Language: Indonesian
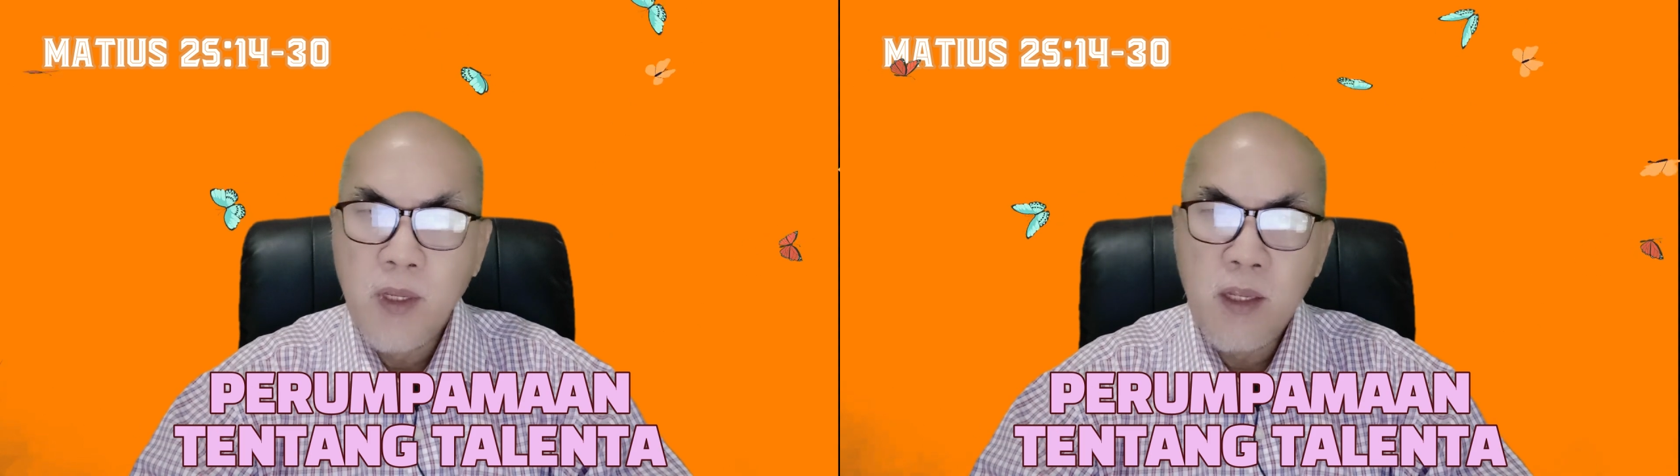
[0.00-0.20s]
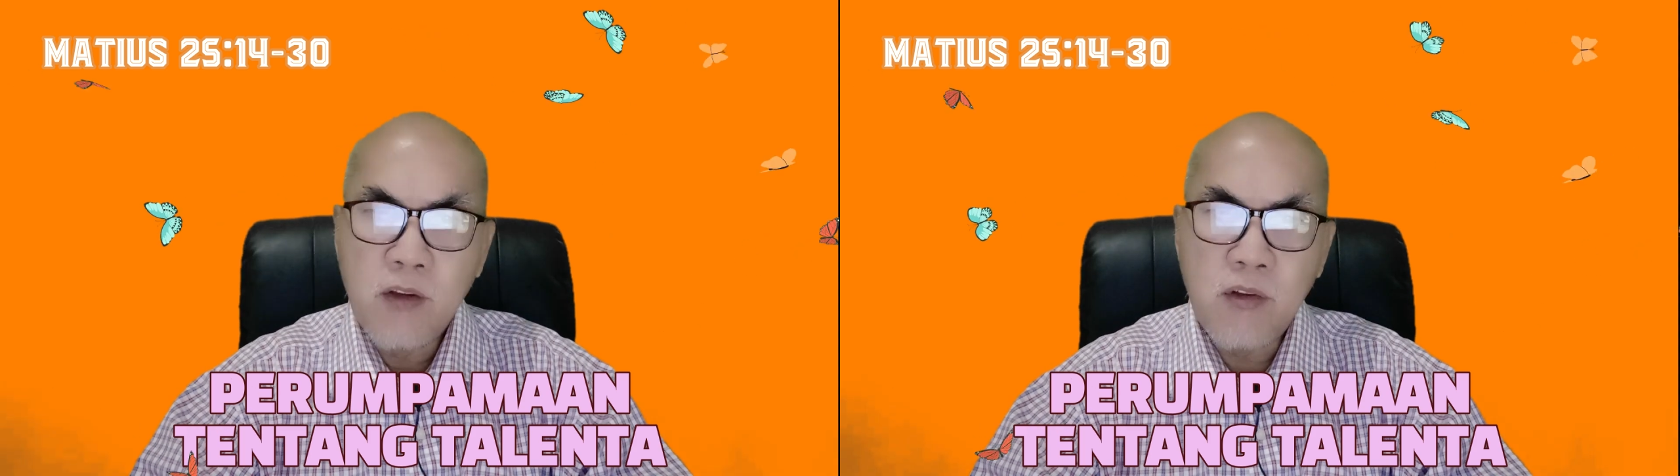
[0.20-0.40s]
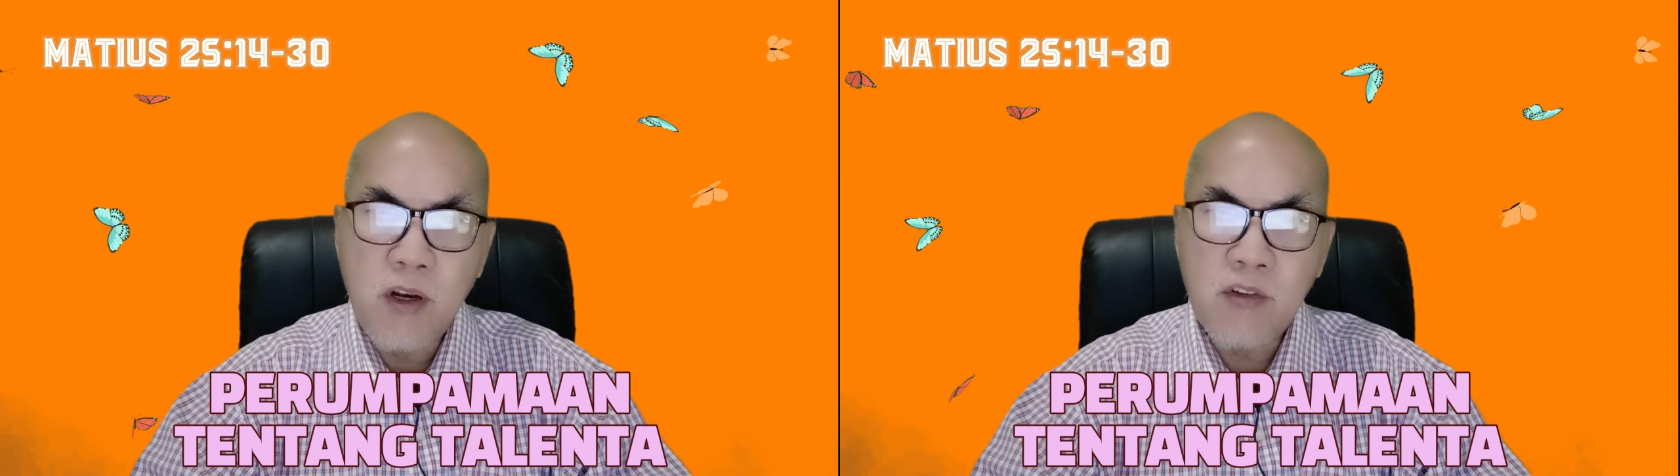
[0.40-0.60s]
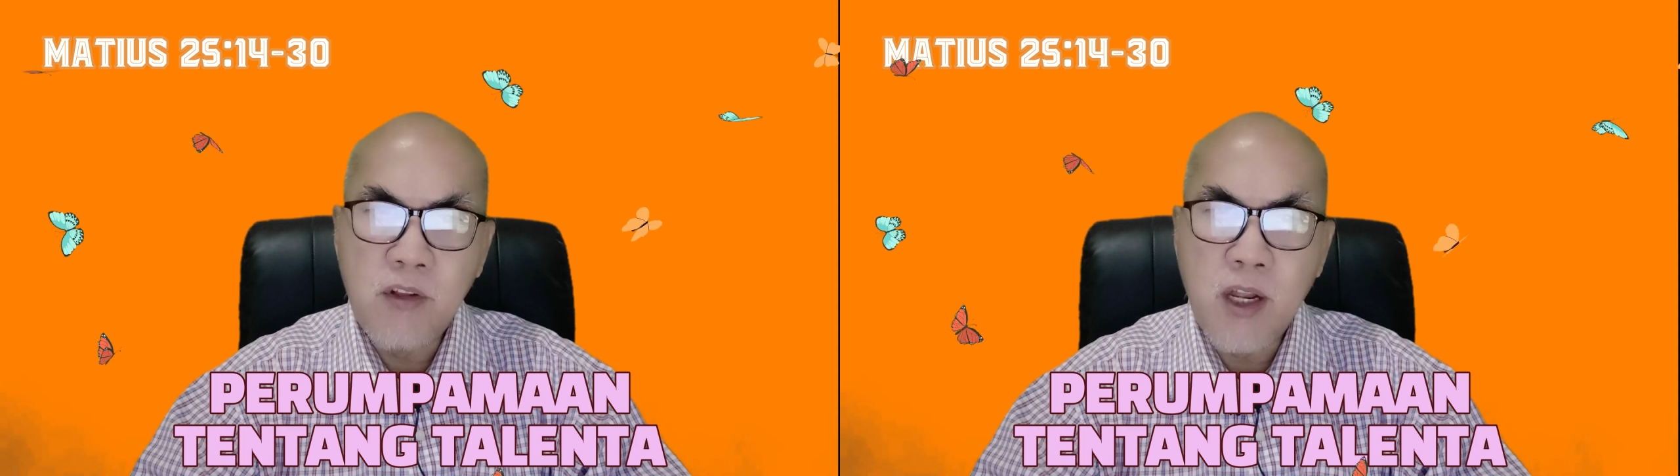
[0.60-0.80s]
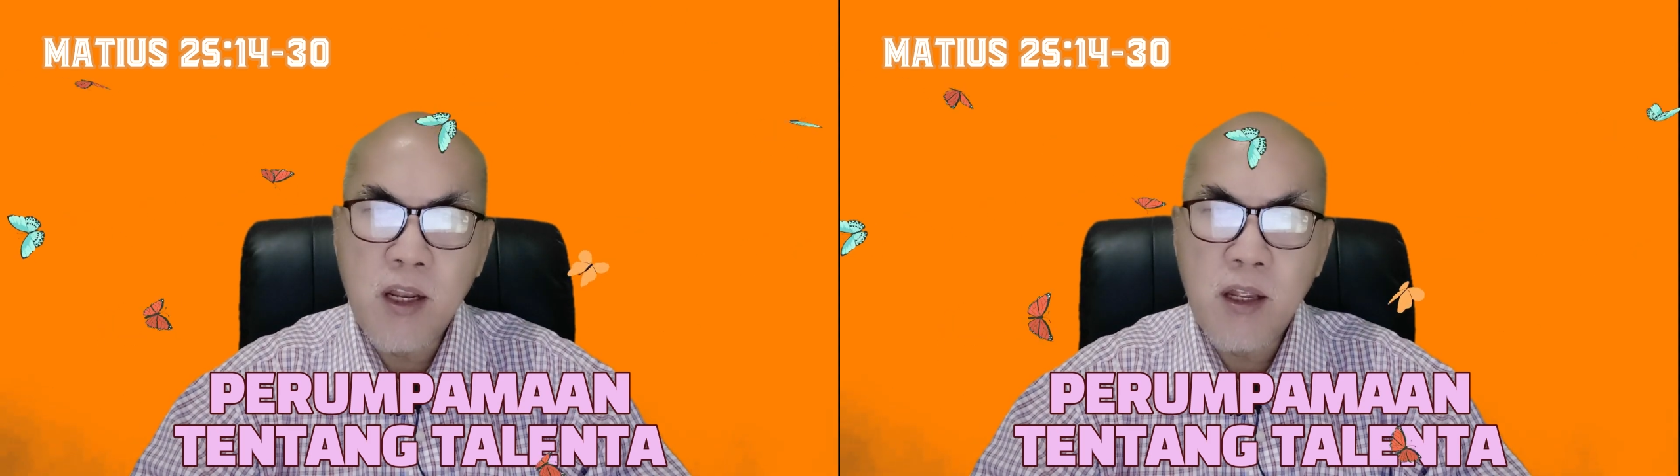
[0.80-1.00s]
Nah,
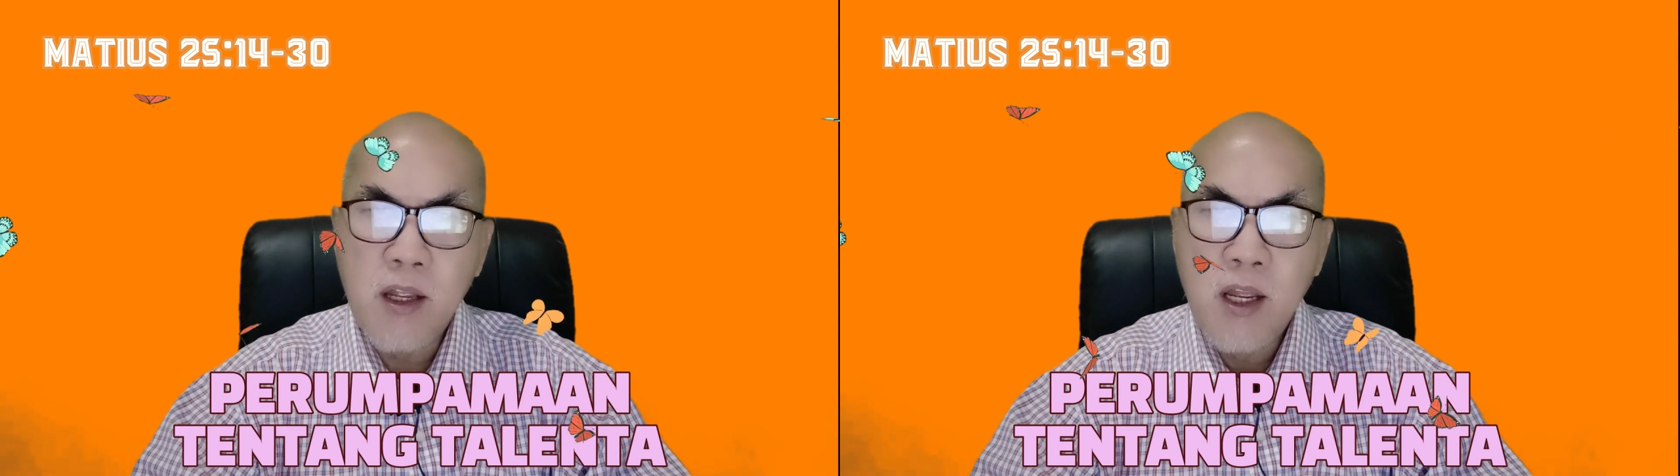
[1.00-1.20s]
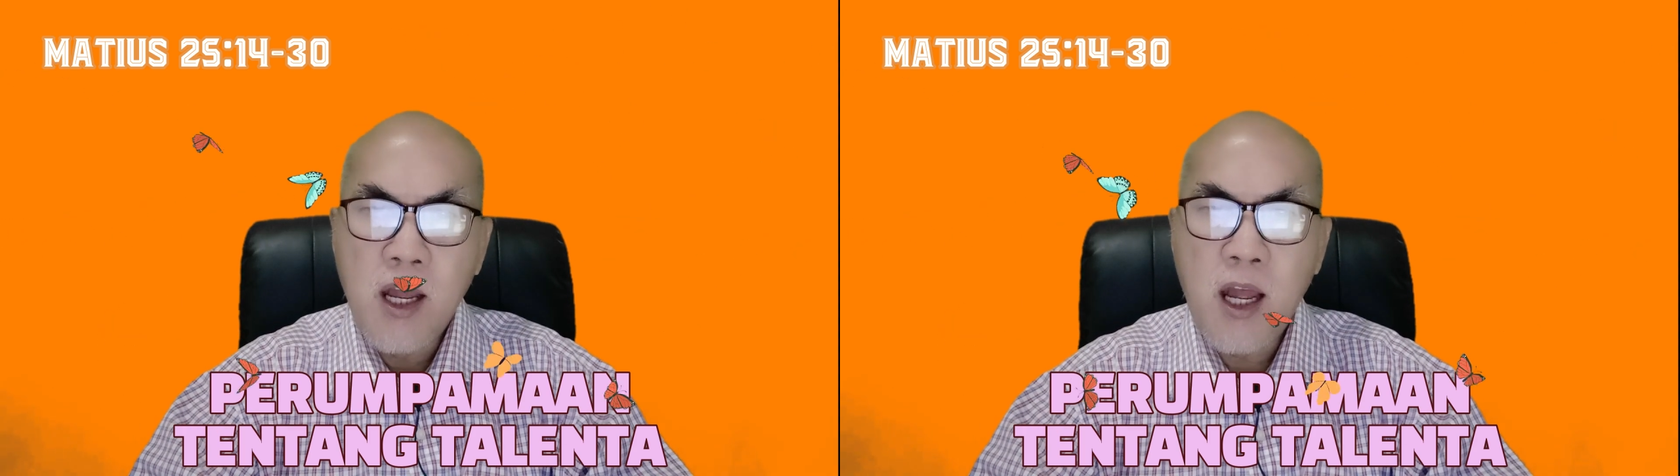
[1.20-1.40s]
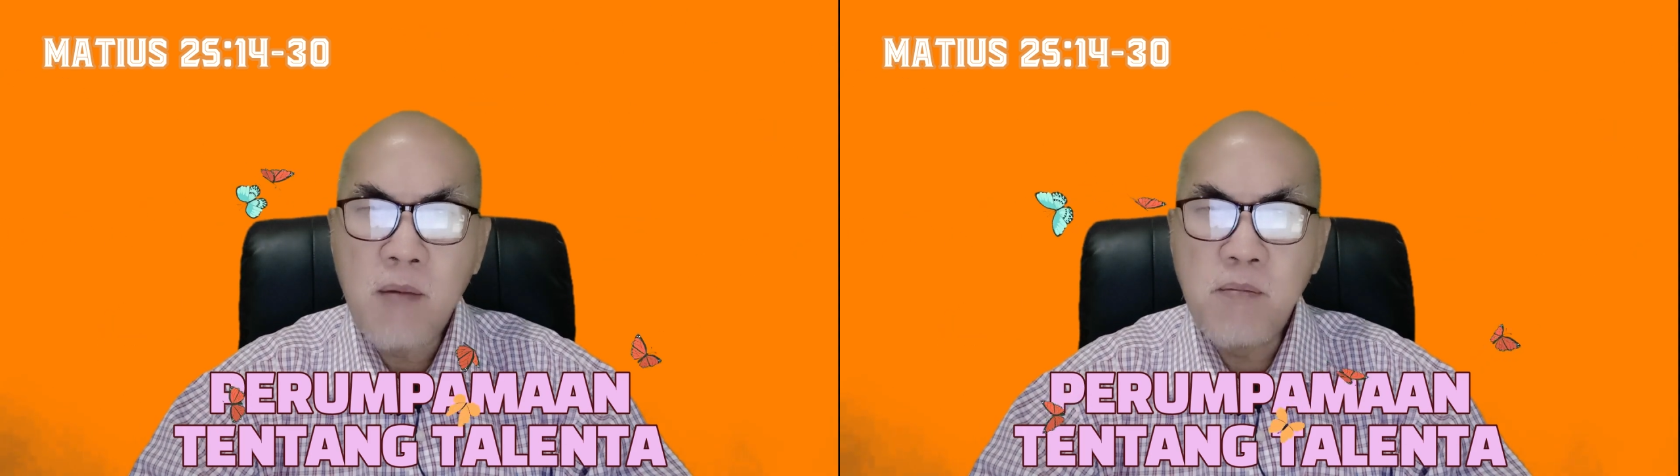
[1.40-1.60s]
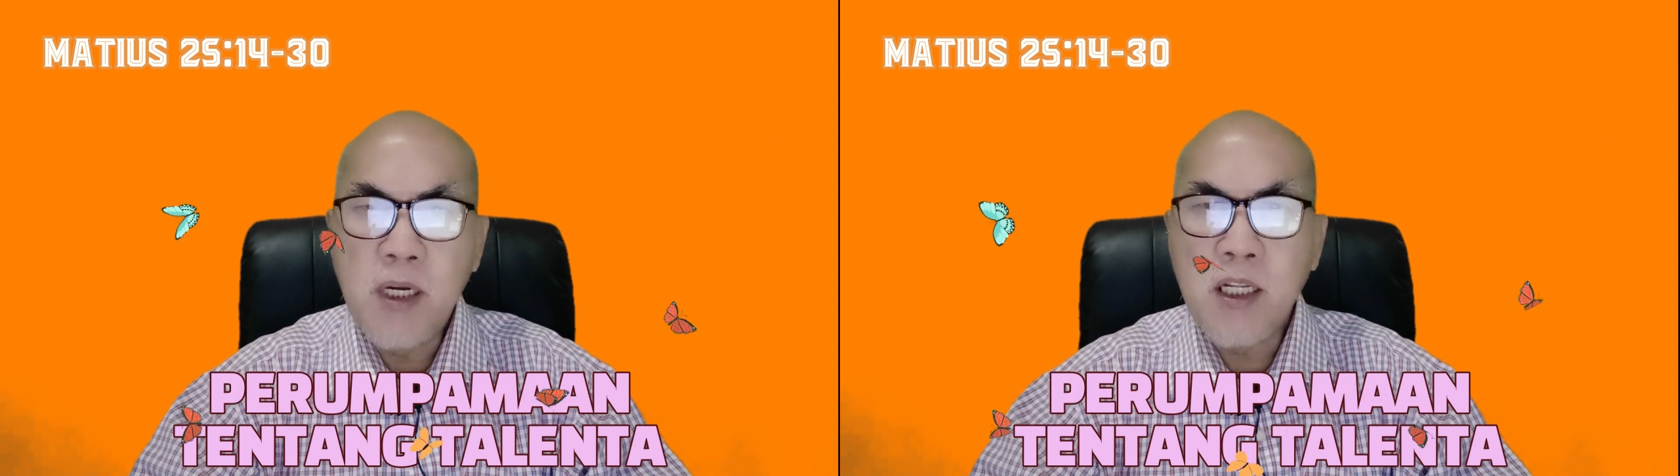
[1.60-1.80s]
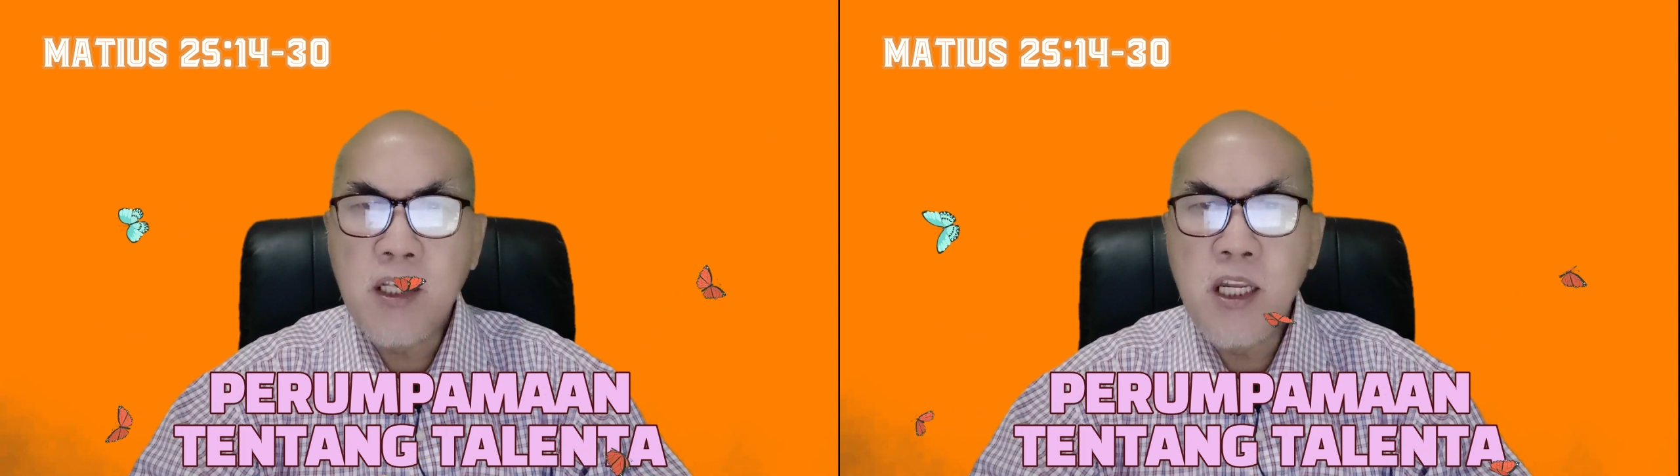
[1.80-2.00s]
saudara-saudara,
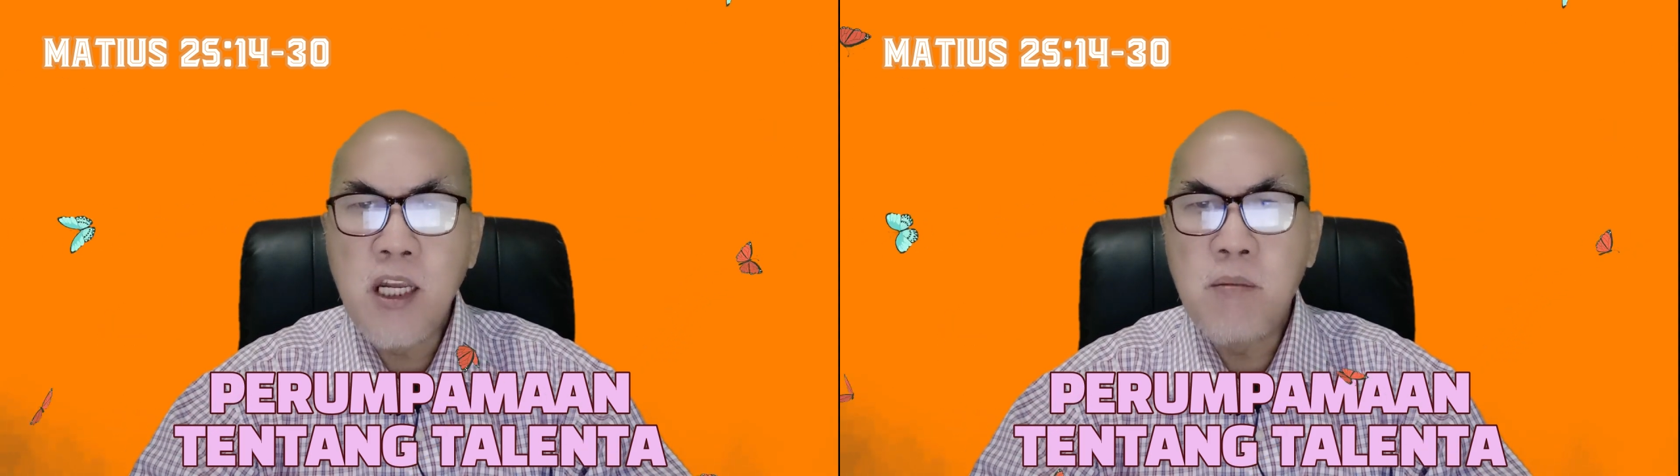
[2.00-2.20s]
hamba ketika